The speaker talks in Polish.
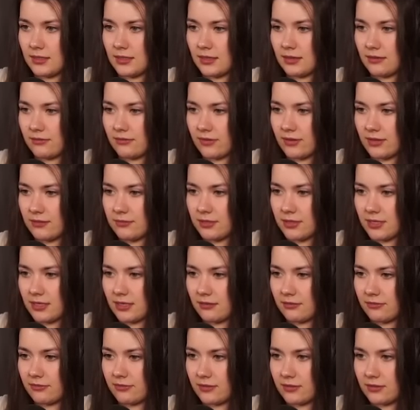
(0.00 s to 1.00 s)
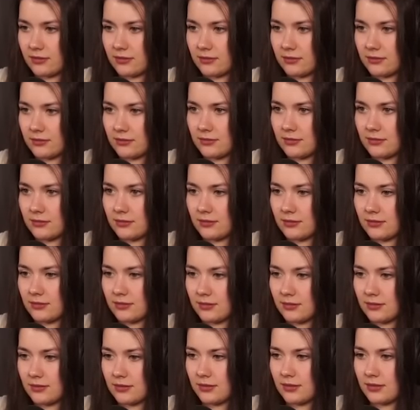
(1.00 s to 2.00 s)
Ja wiem, Spadłem! Rafał.
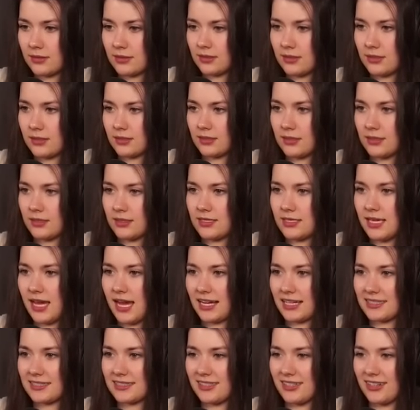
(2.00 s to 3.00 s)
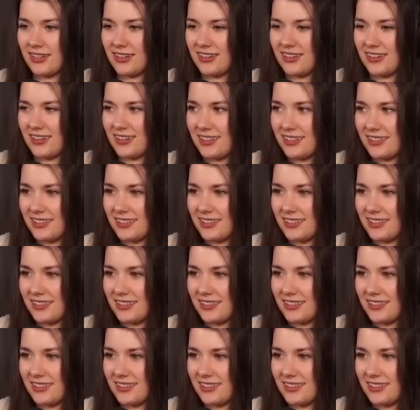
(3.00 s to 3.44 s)
Jak to?